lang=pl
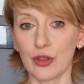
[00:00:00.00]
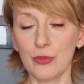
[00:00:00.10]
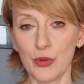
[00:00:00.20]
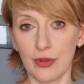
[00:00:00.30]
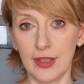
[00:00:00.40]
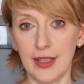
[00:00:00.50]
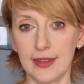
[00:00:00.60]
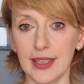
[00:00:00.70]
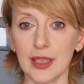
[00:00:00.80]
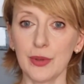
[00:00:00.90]
chmur,
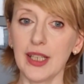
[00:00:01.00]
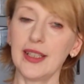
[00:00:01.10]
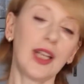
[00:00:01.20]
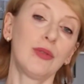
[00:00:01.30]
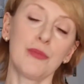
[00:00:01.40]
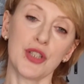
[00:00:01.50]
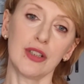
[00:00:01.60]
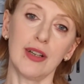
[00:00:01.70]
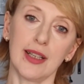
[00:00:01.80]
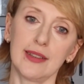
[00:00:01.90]
nadał jej
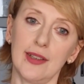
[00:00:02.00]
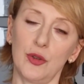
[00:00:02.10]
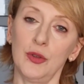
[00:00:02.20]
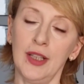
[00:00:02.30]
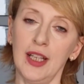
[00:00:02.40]
najgłębszego charakteru,